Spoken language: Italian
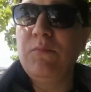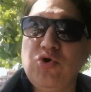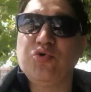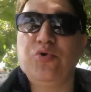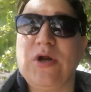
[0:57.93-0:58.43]
Ho
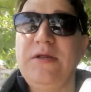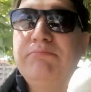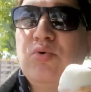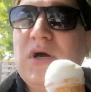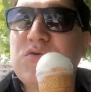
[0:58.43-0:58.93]
eh. ho un'ora di
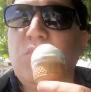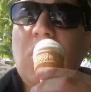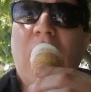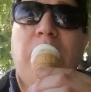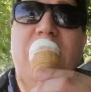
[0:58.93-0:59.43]
buca a
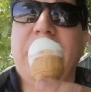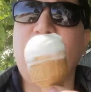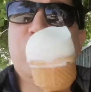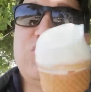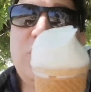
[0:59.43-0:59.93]
scuola ma
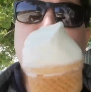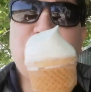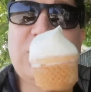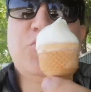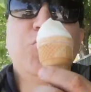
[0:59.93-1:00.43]
mangio un
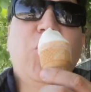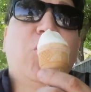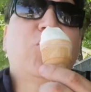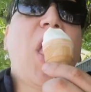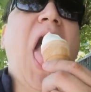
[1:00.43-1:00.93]
gelato con
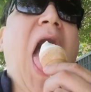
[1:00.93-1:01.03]
yogurt